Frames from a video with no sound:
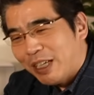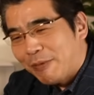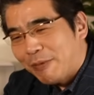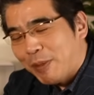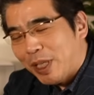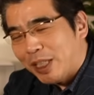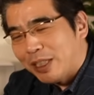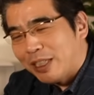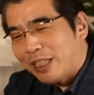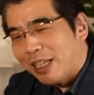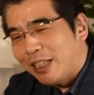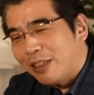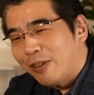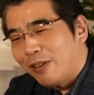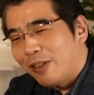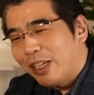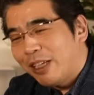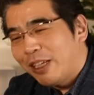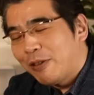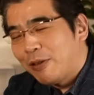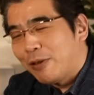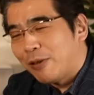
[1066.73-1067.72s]
まあ、ちゃんと
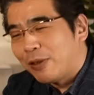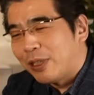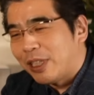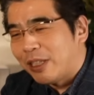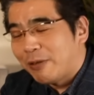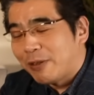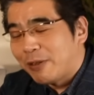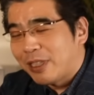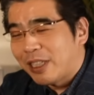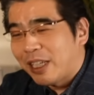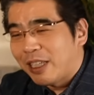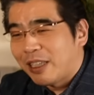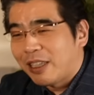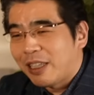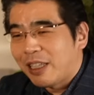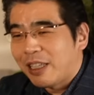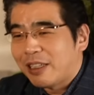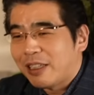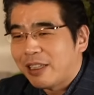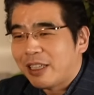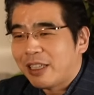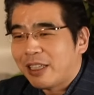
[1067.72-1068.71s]
ねこう気を使っ
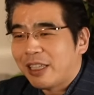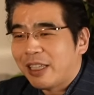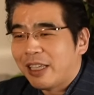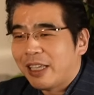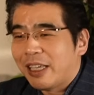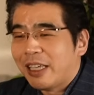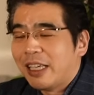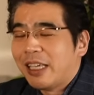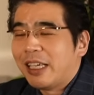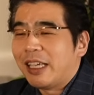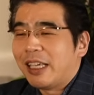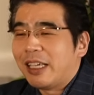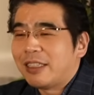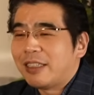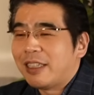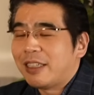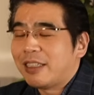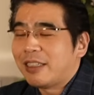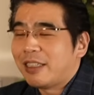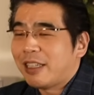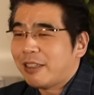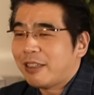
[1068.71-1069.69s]
てくれて
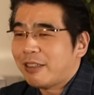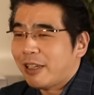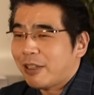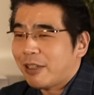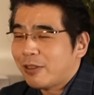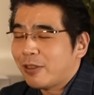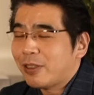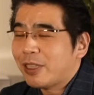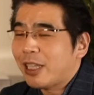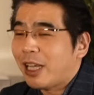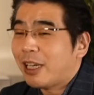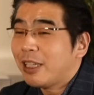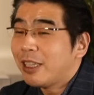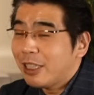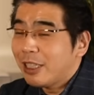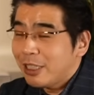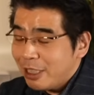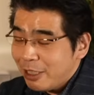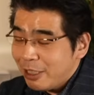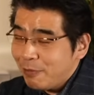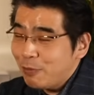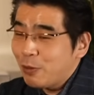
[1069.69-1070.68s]
接してくれるそしてあなた
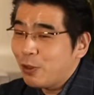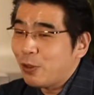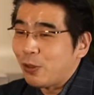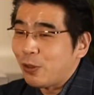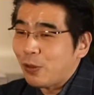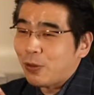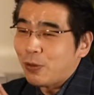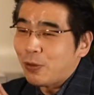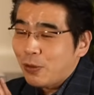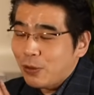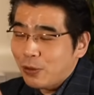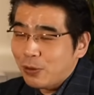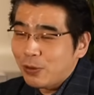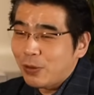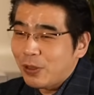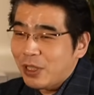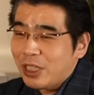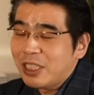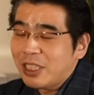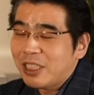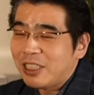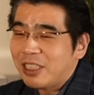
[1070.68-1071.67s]
自身もこういうことを
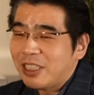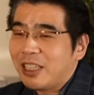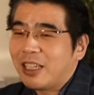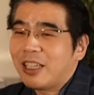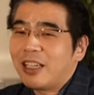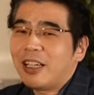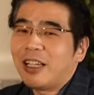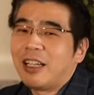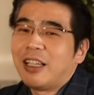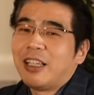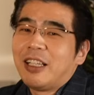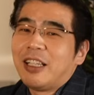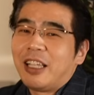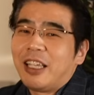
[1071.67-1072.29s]
意識しながら、